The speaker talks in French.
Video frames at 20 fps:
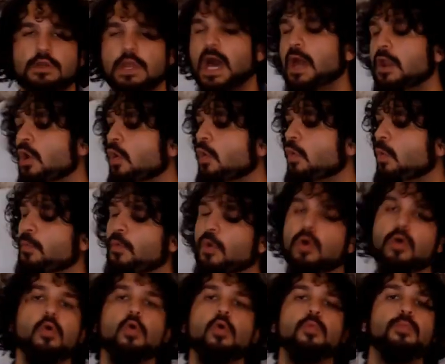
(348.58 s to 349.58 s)
Là alors,
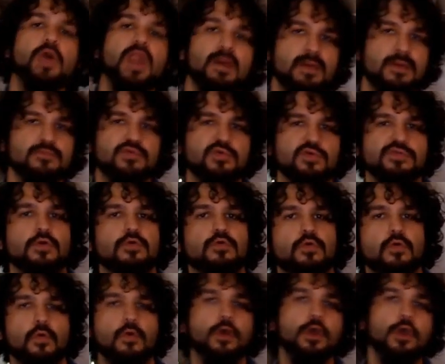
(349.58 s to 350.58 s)
on, reprend la même sauce en
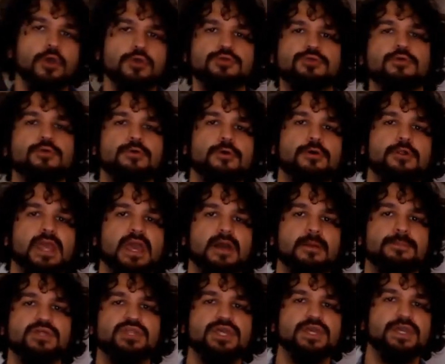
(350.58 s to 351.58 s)
gros que les
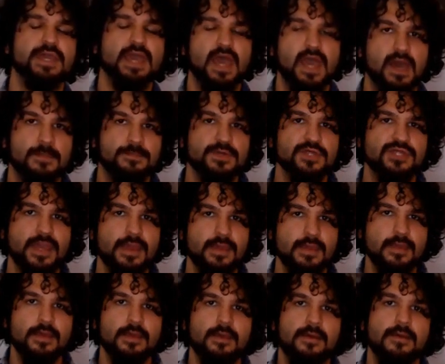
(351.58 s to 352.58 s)
RPG et ARPG,
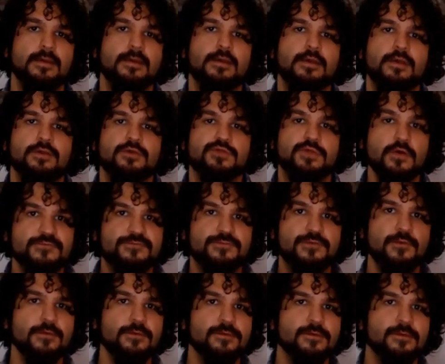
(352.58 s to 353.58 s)
sauf
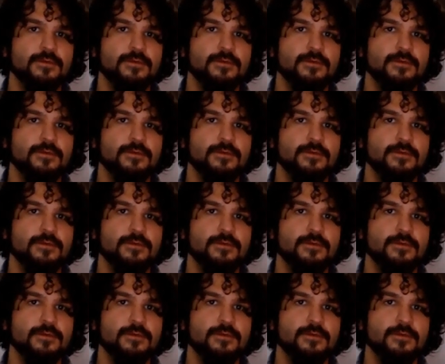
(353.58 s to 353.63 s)
que,